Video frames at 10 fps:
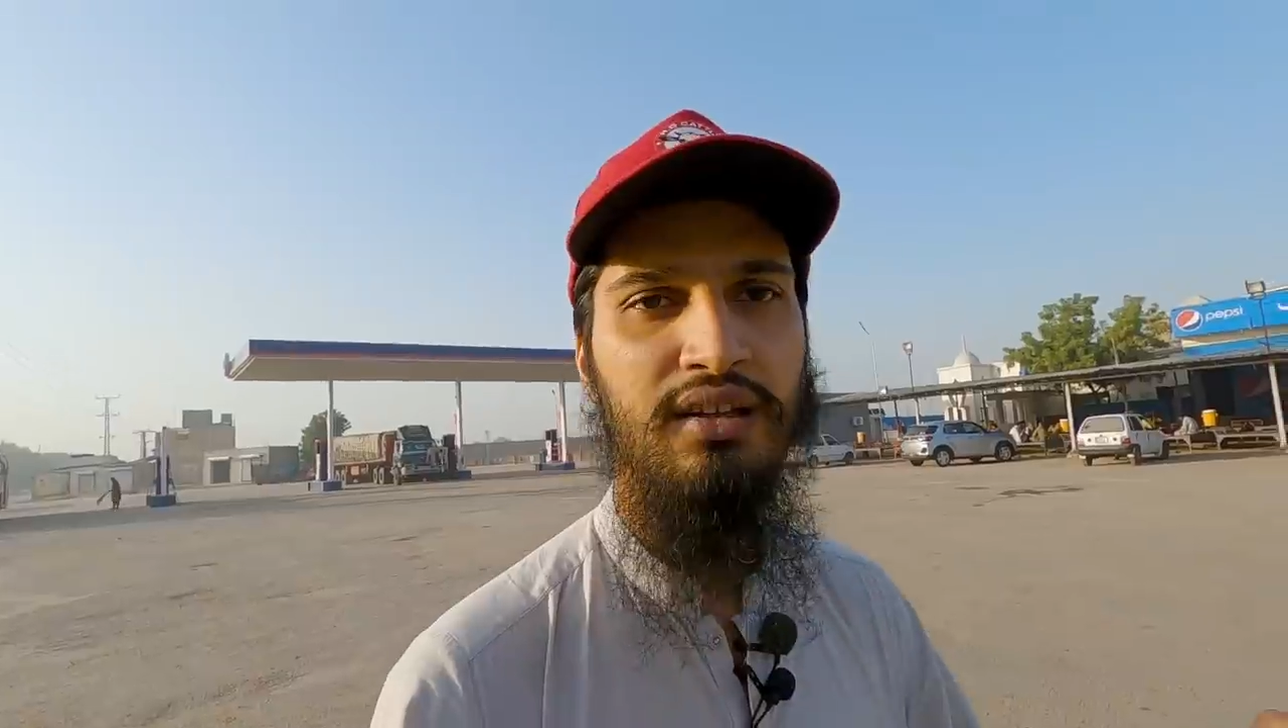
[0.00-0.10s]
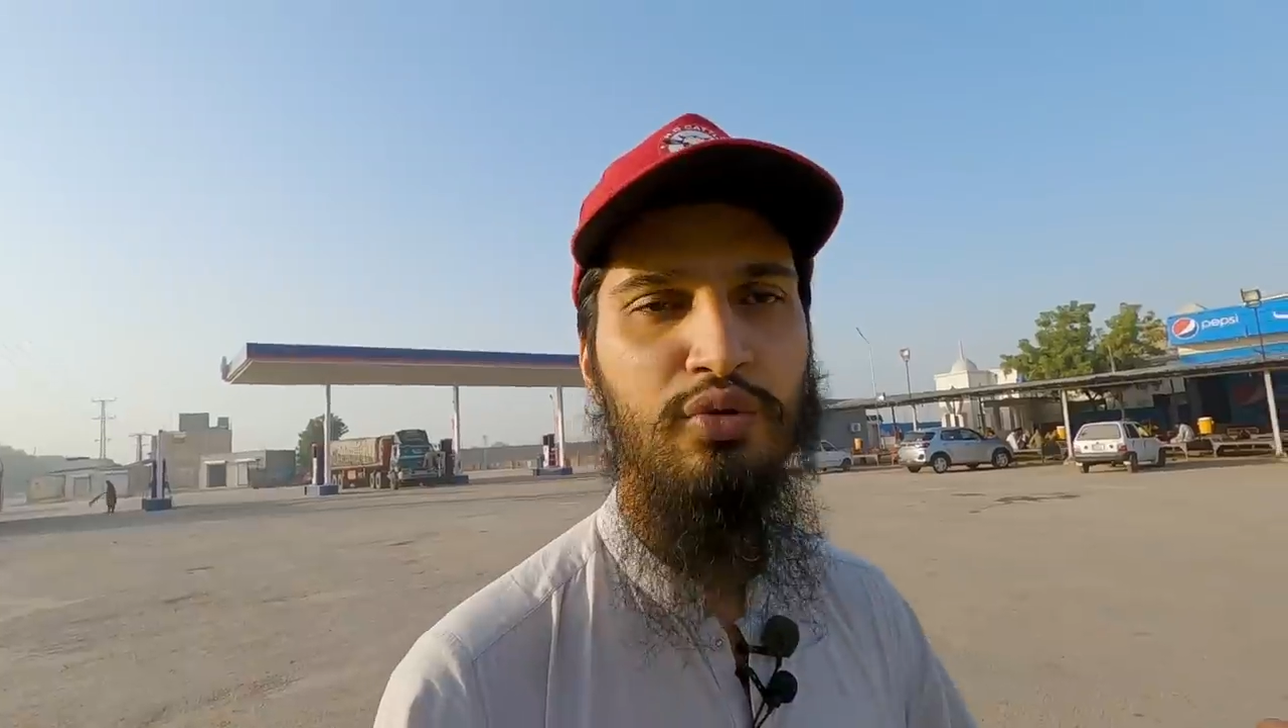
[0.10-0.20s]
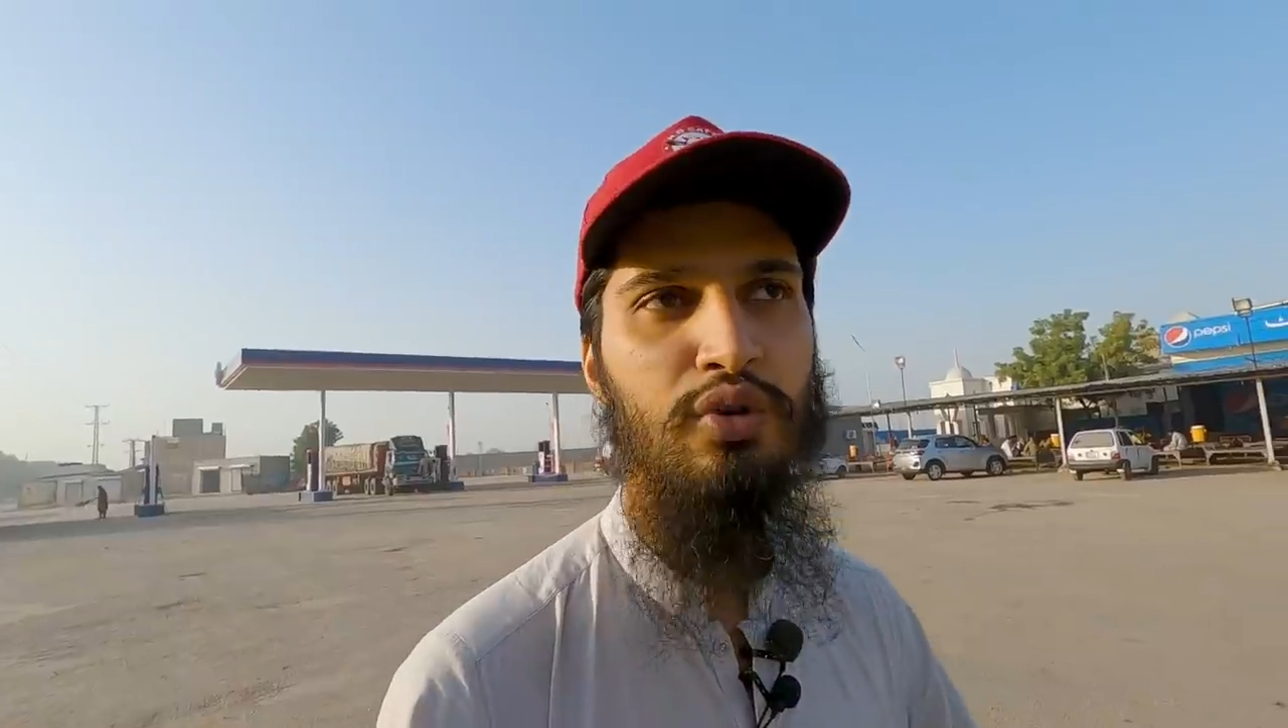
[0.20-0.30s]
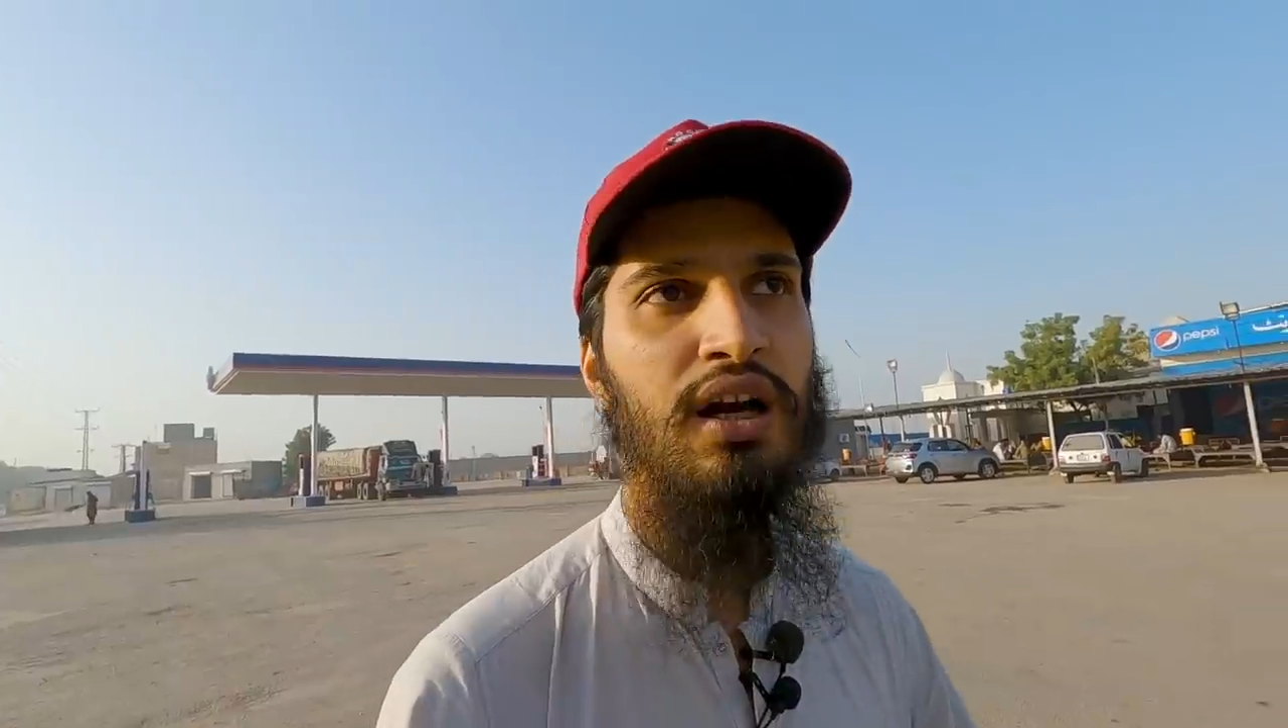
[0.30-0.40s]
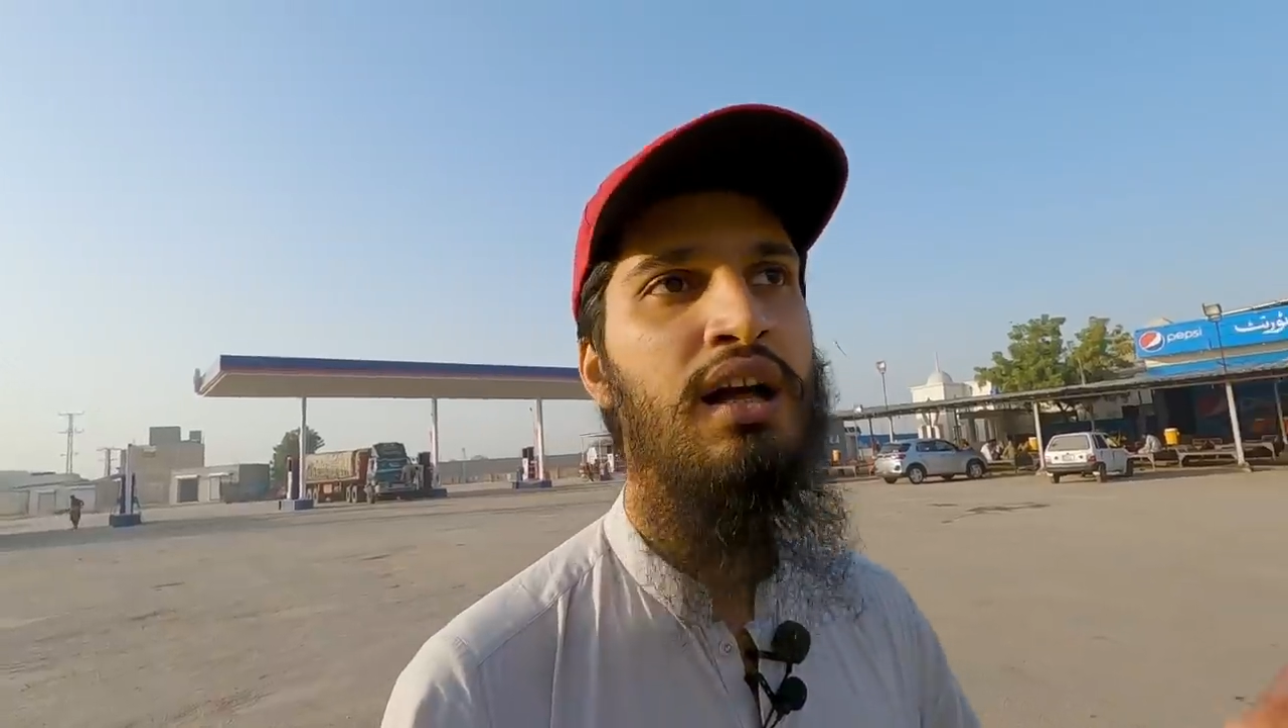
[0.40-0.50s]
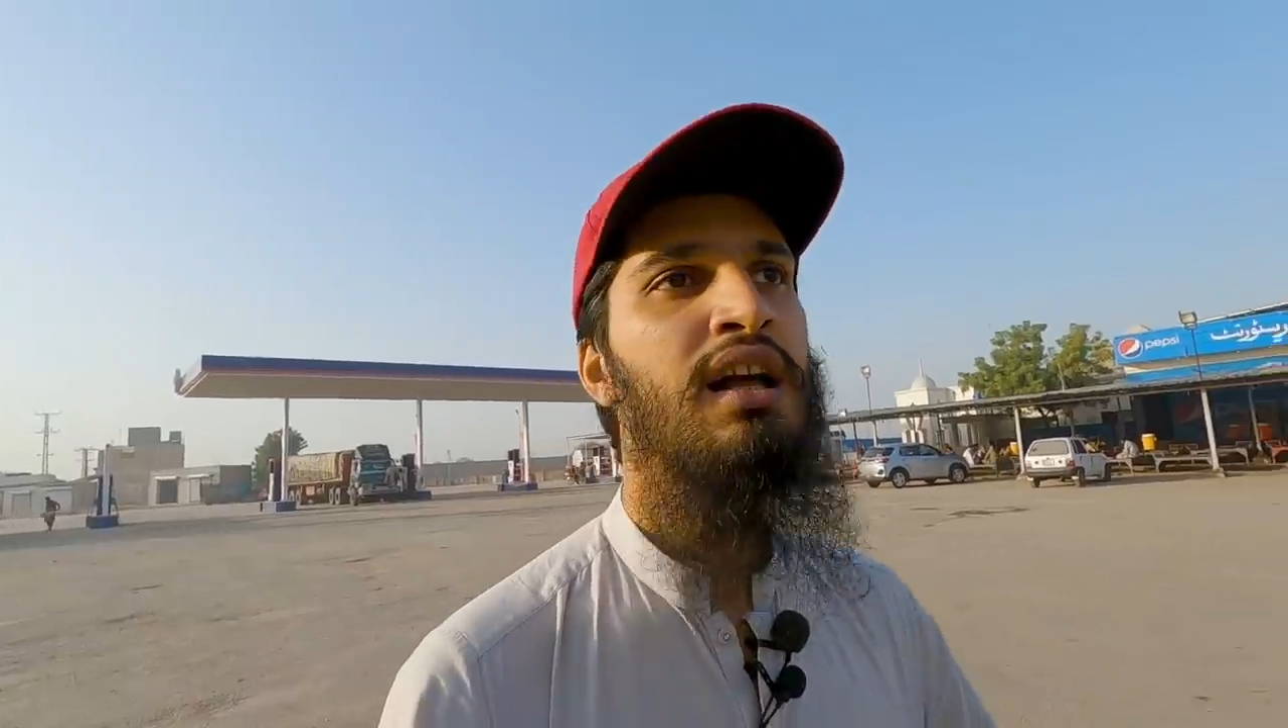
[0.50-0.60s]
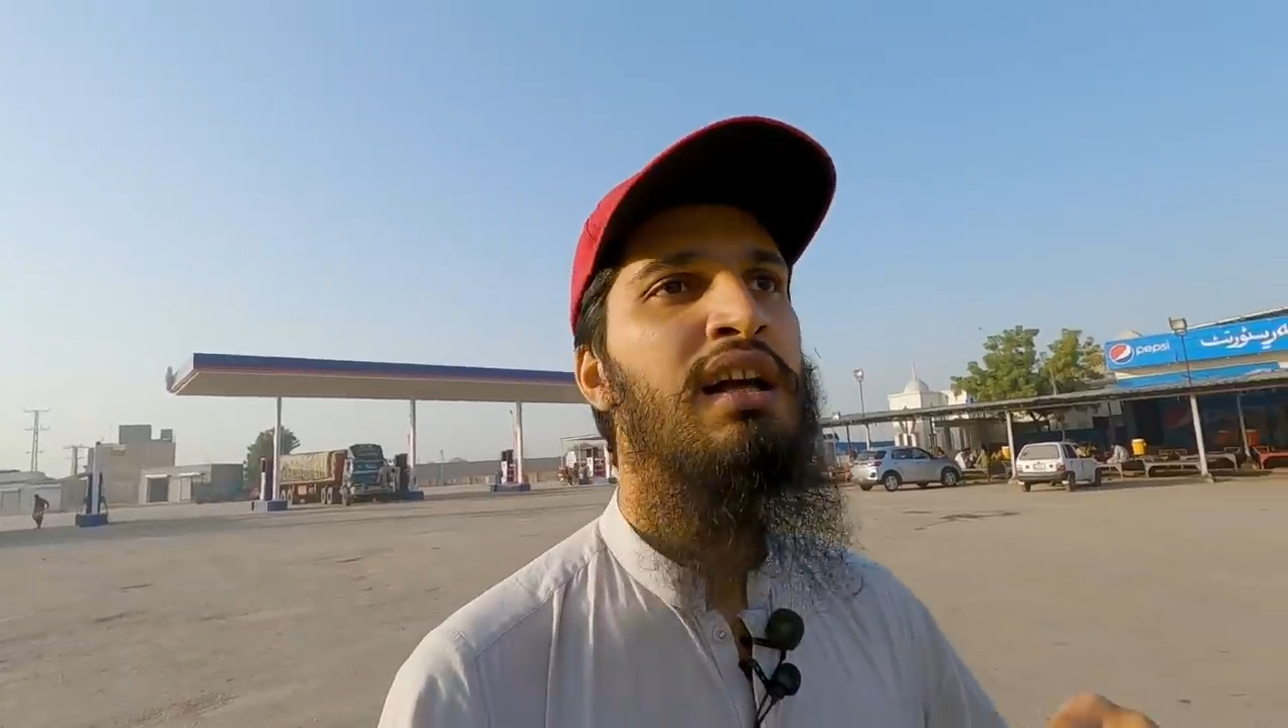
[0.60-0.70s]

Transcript: कर दूंगा